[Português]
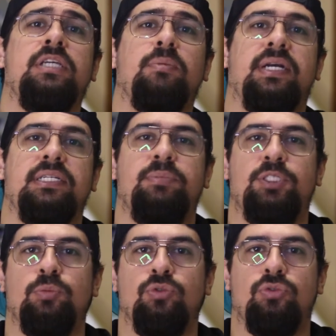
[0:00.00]
que é uma academia
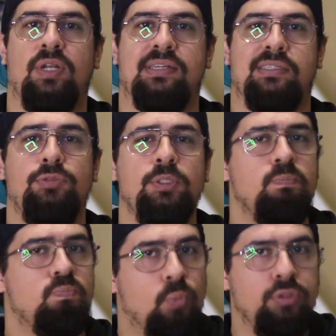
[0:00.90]
de musculação de
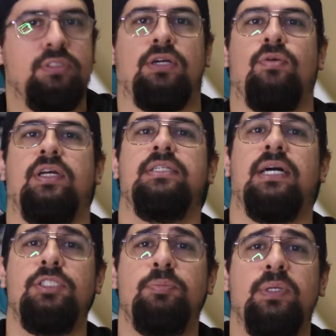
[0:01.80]
muita
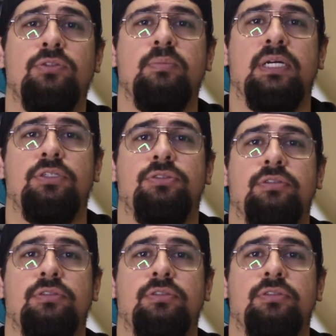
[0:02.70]
qualidade e preço baixo.